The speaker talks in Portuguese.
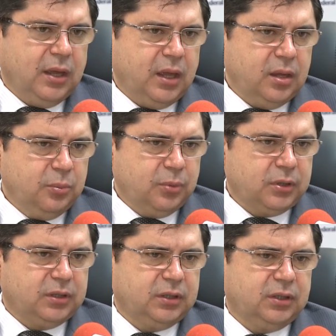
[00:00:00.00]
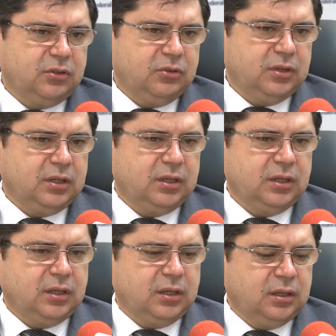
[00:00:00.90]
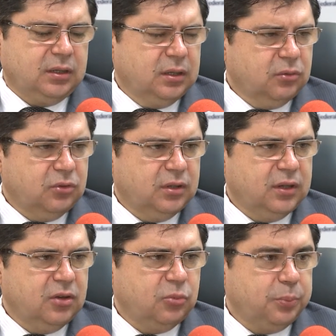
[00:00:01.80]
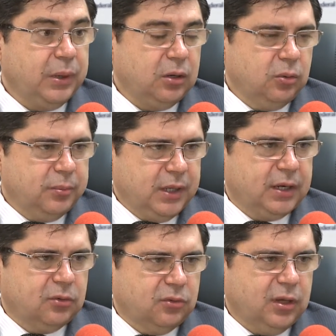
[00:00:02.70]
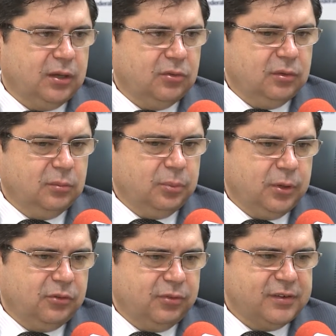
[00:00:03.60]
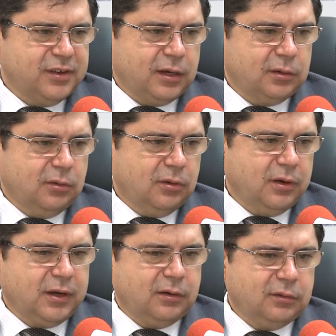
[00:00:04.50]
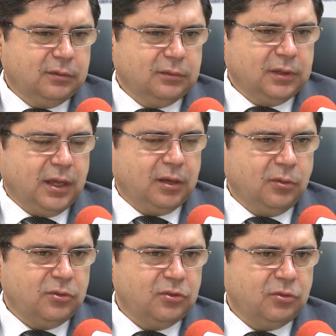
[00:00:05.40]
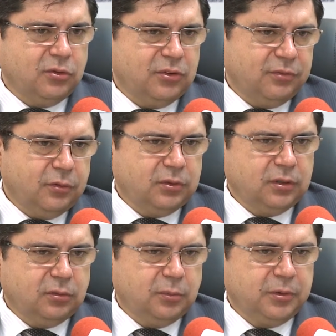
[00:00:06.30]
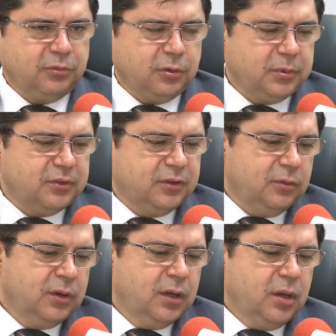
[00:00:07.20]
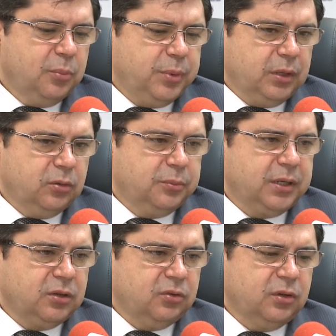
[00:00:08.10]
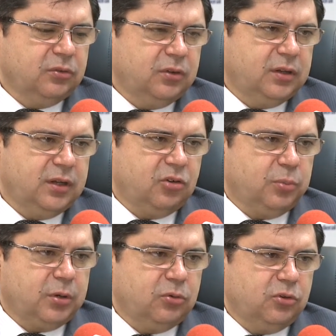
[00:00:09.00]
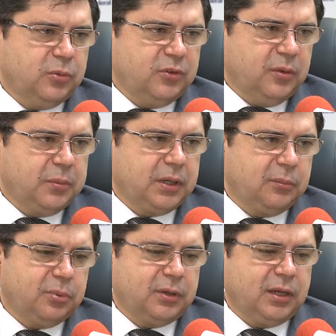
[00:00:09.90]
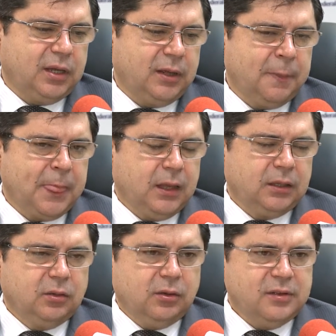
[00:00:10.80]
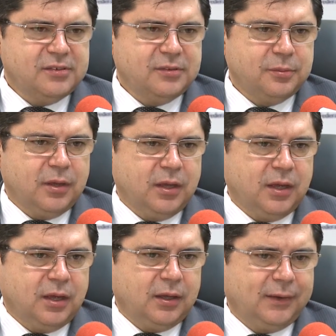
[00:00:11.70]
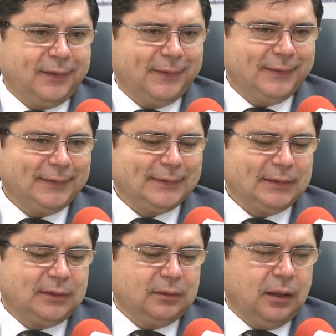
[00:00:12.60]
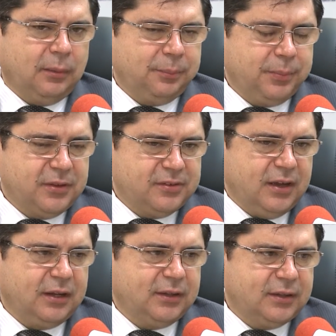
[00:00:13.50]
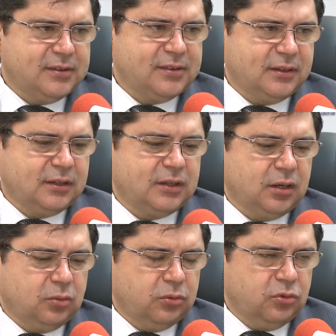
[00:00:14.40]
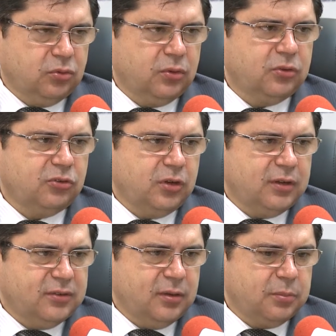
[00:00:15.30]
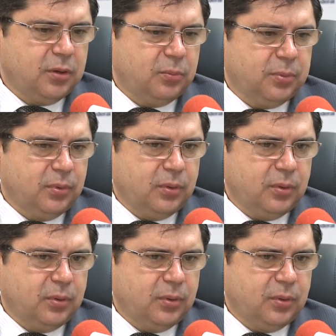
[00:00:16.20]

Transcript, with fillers: É importante que não se deixe, pelo menos, né, se não pode fazer agora ou não tem condições, está faltando alguma informação, pelo menos não se deixe para a última semana, porque nós é, apesar da Receita ter condições de receber